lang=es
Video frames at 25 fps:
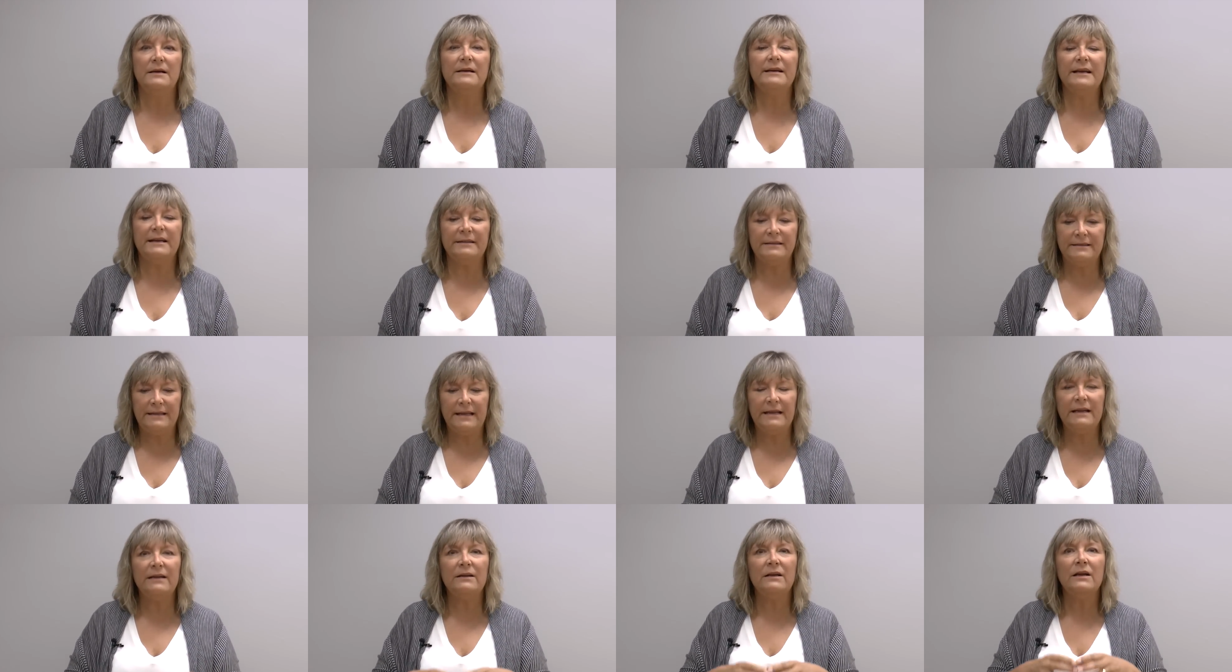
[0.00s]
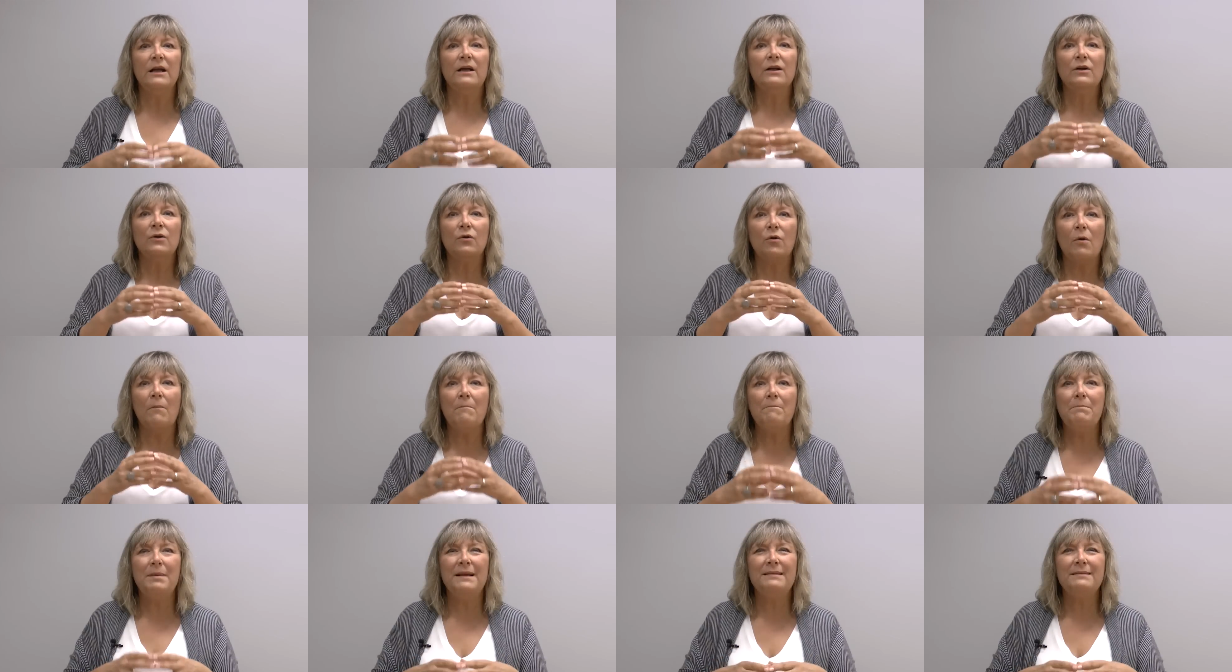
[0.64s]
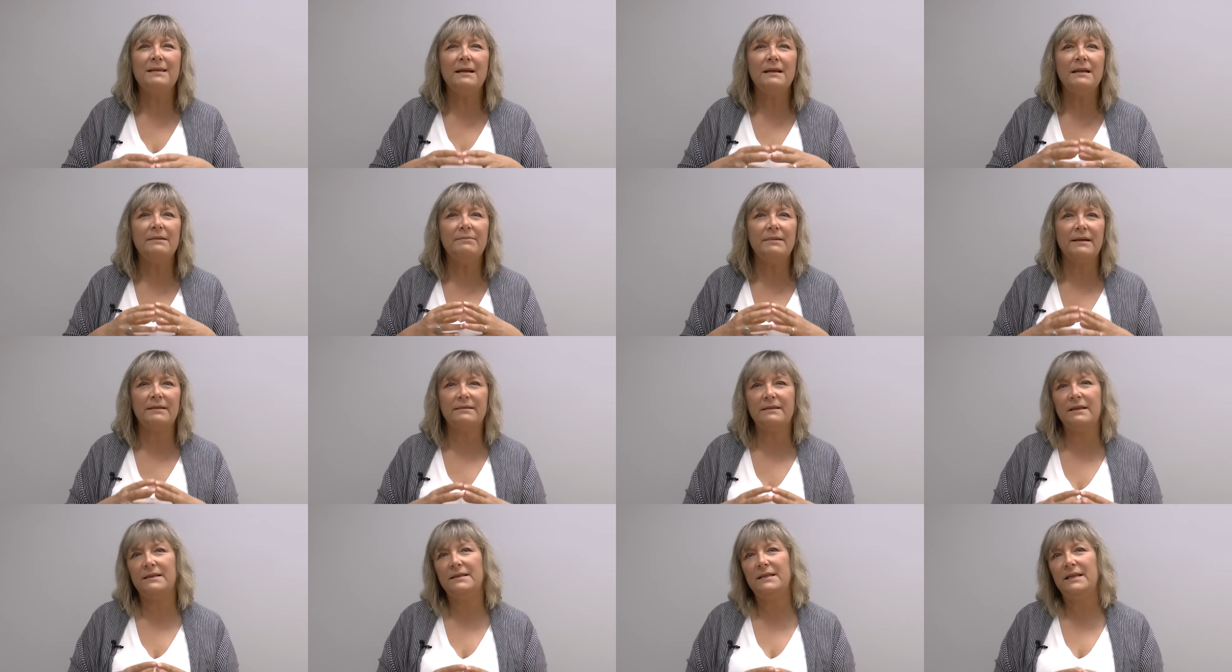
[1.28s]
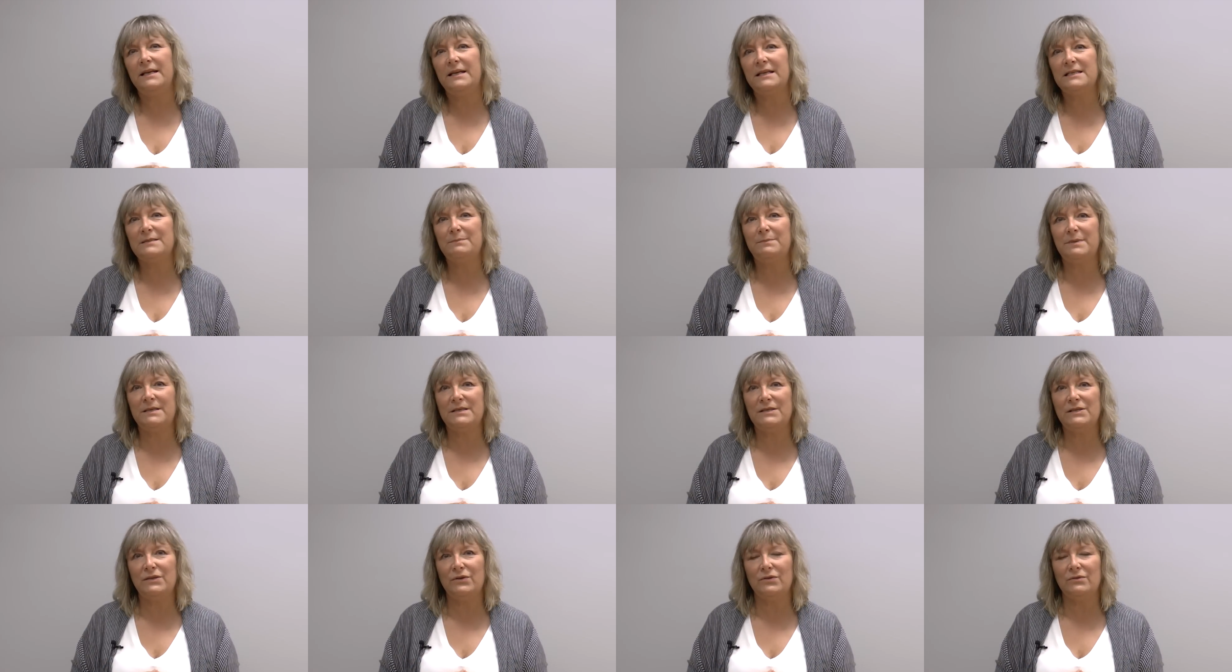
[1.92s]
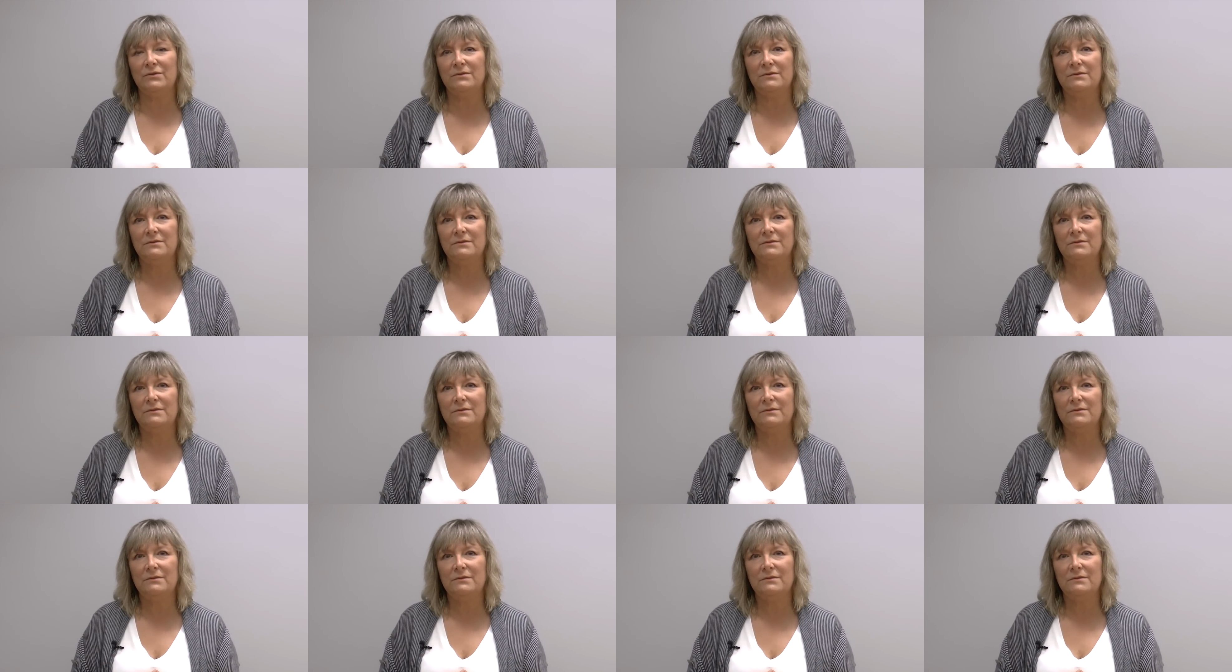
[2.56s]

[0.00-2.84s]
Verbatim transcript: que tienen completa libertad de expresión,